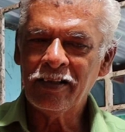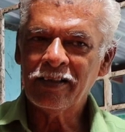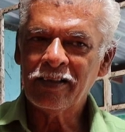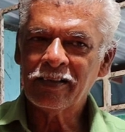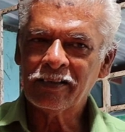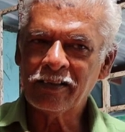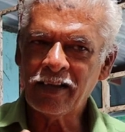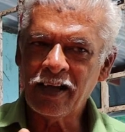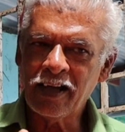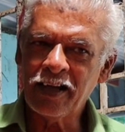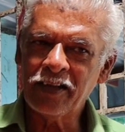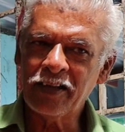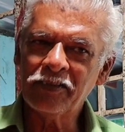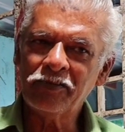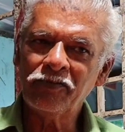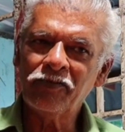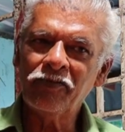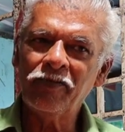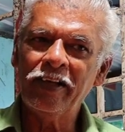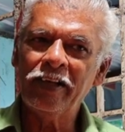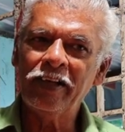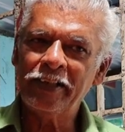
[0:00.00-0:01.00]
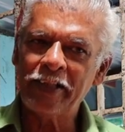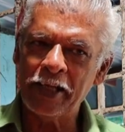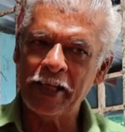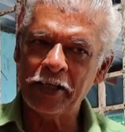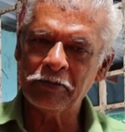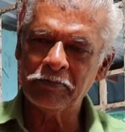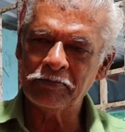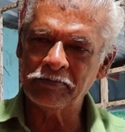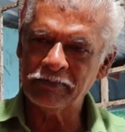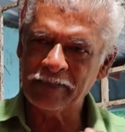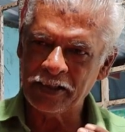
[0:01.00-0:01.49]
தான்
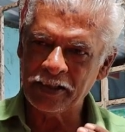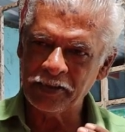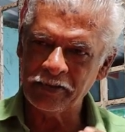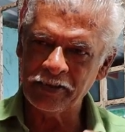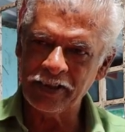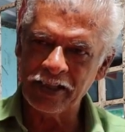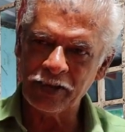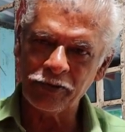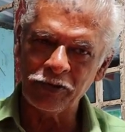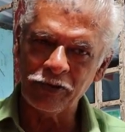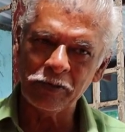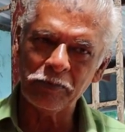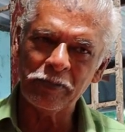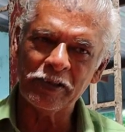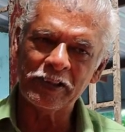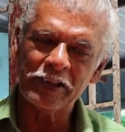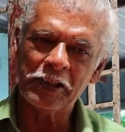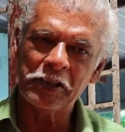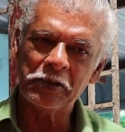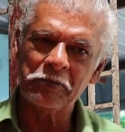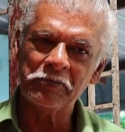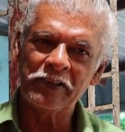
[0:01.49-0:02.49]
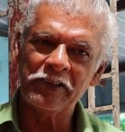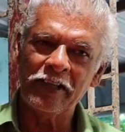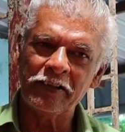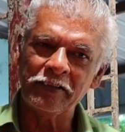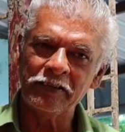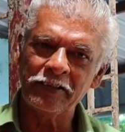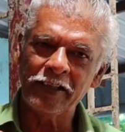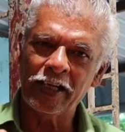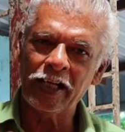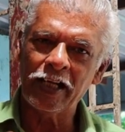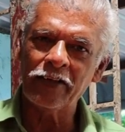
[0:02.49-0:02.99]
வீட்டையும் தன்னுடைய குடும்பத்தையும்
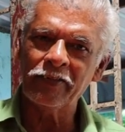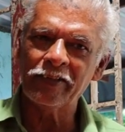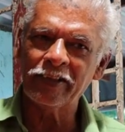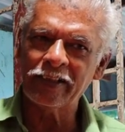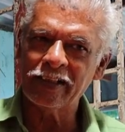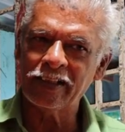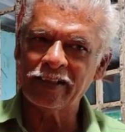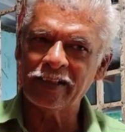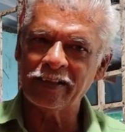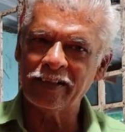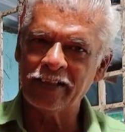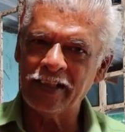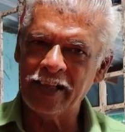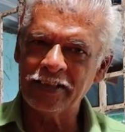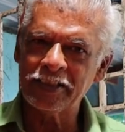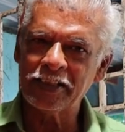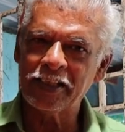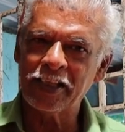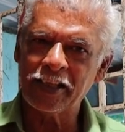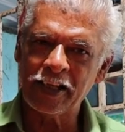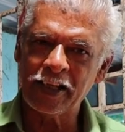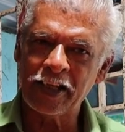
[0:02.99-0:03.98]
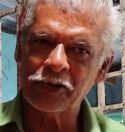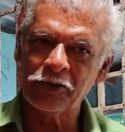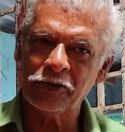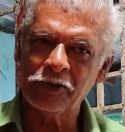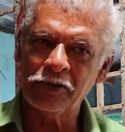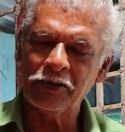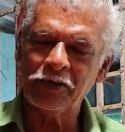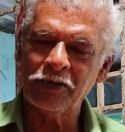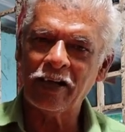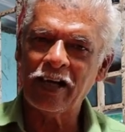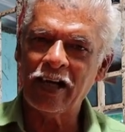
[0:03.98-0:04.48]
எந்த அளவுக்கு நேசிக்கிறானோ
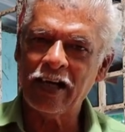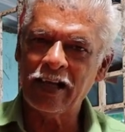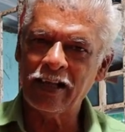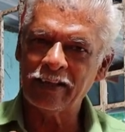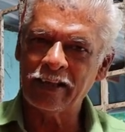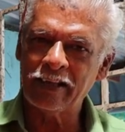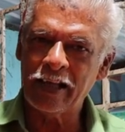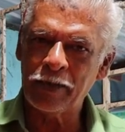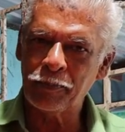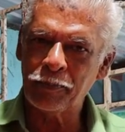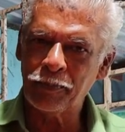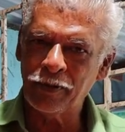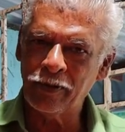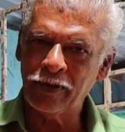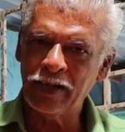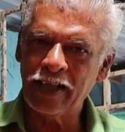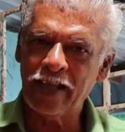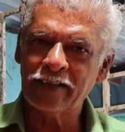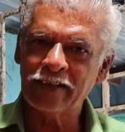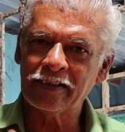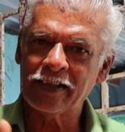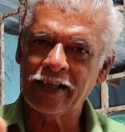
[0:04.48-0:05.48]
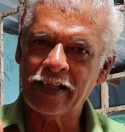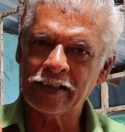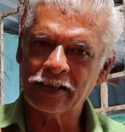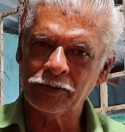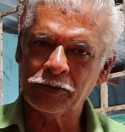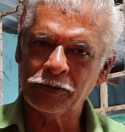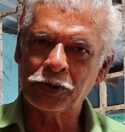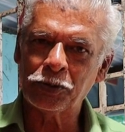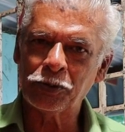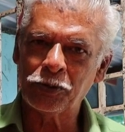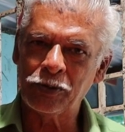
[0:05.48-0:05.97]
அதை போல அந்த
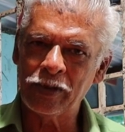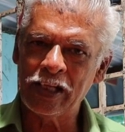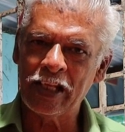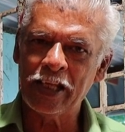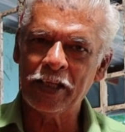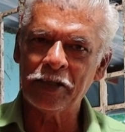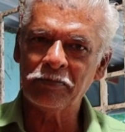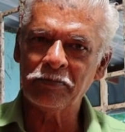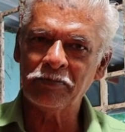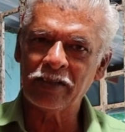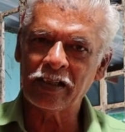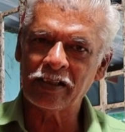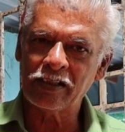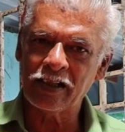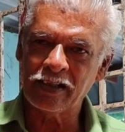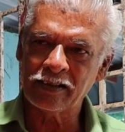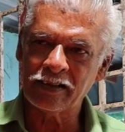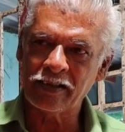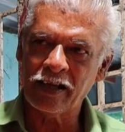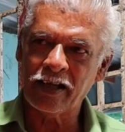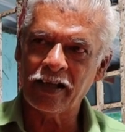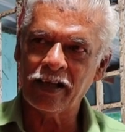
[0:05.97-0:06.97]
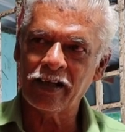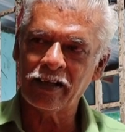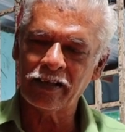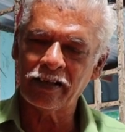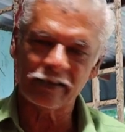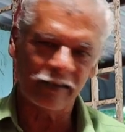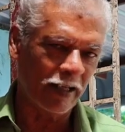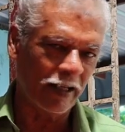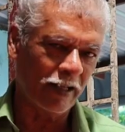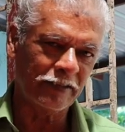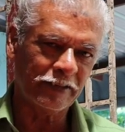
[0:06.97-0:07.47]
நெசவு தொழிலையும் நான் தா
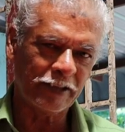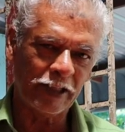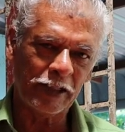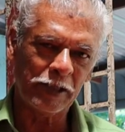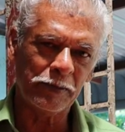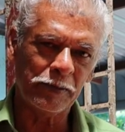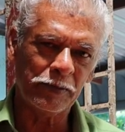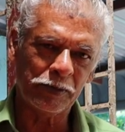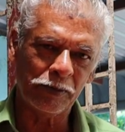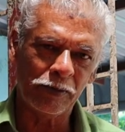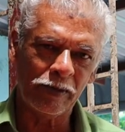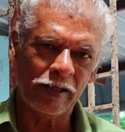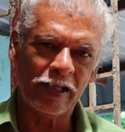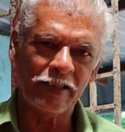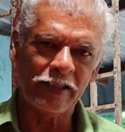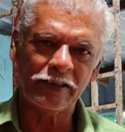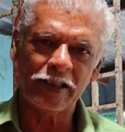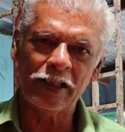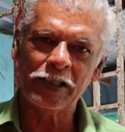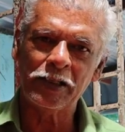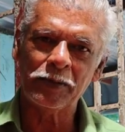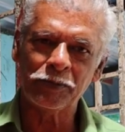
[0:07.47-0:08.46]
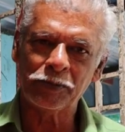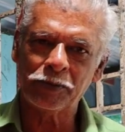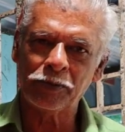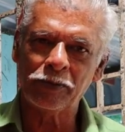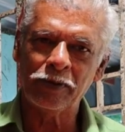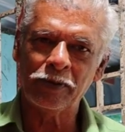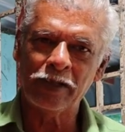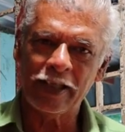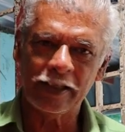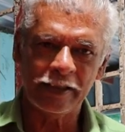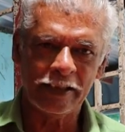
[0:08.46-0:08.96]
தான் செய்யும் தொழிலை செய்யும்
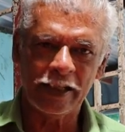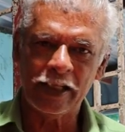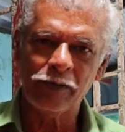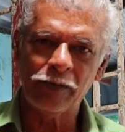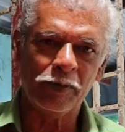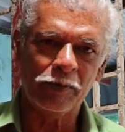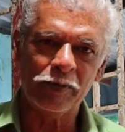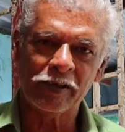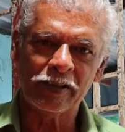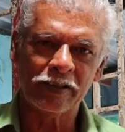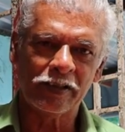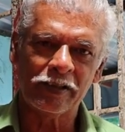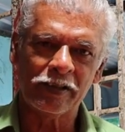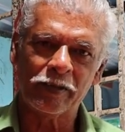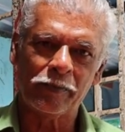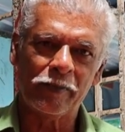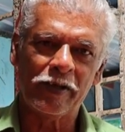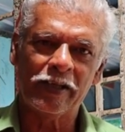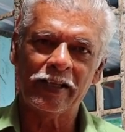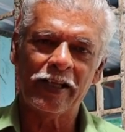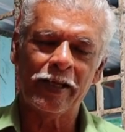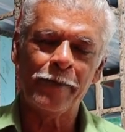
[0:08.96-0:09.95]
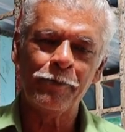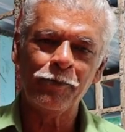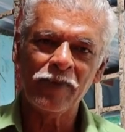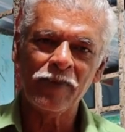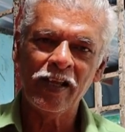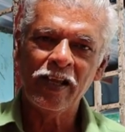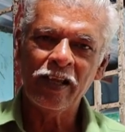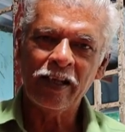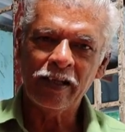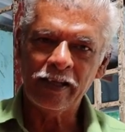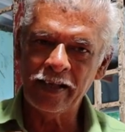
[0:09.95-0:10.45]
தொழிலே தெய்வம்ங்கிற மாதிரி
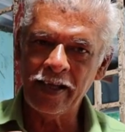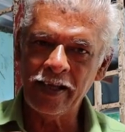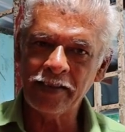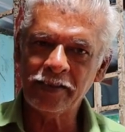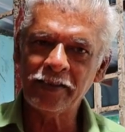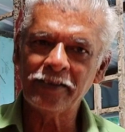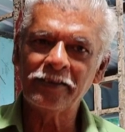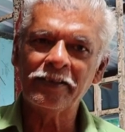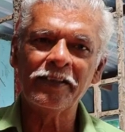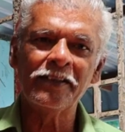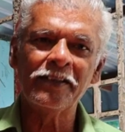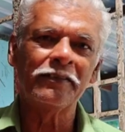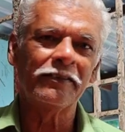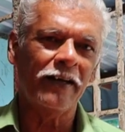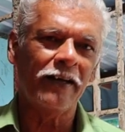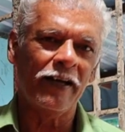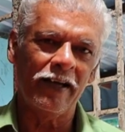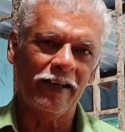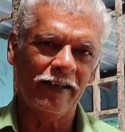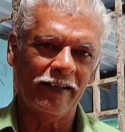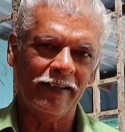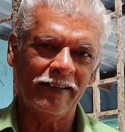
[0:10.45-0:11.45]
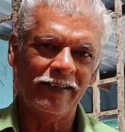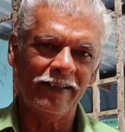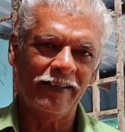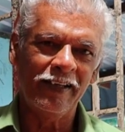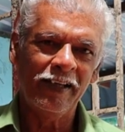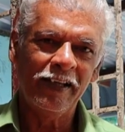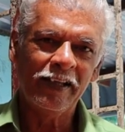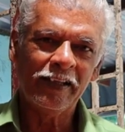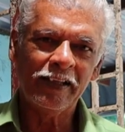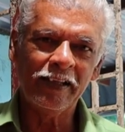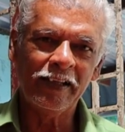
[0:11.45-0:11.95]
நேசித்திருந்தால்
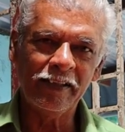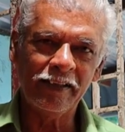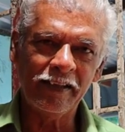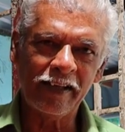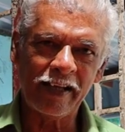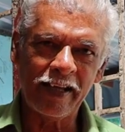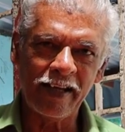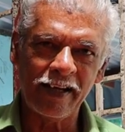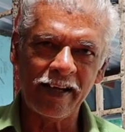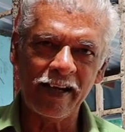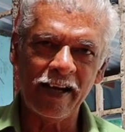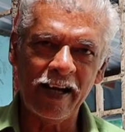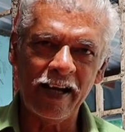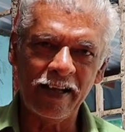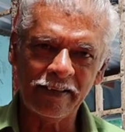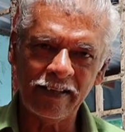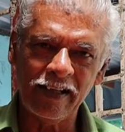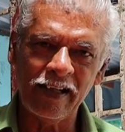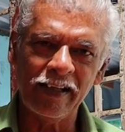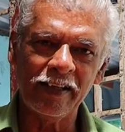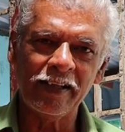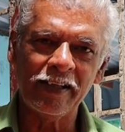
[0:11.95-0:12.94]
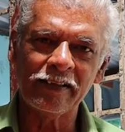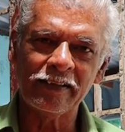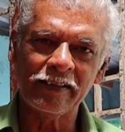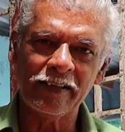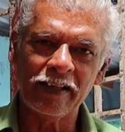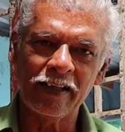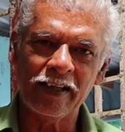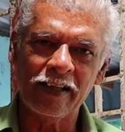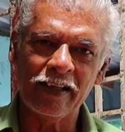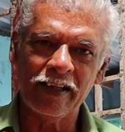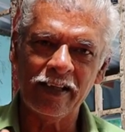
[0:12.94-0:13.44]
இன்றைய நாட்டில்
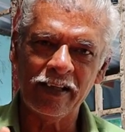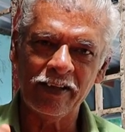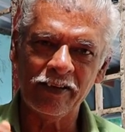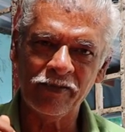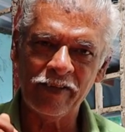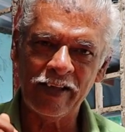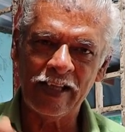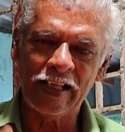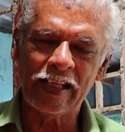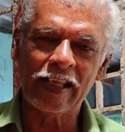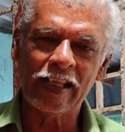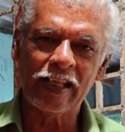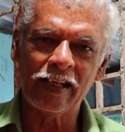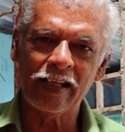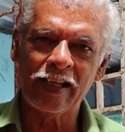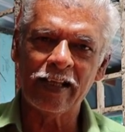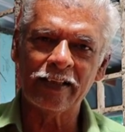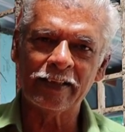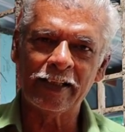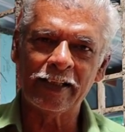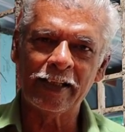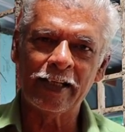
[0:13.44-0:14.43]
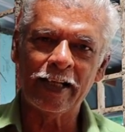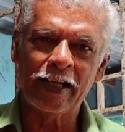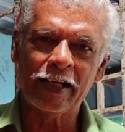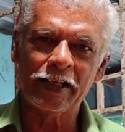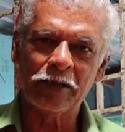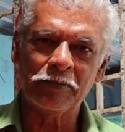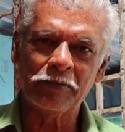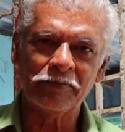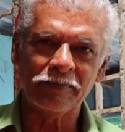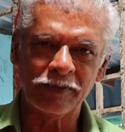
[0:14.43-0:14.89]
இந்த வேலையில்லா திண்டாட்டம்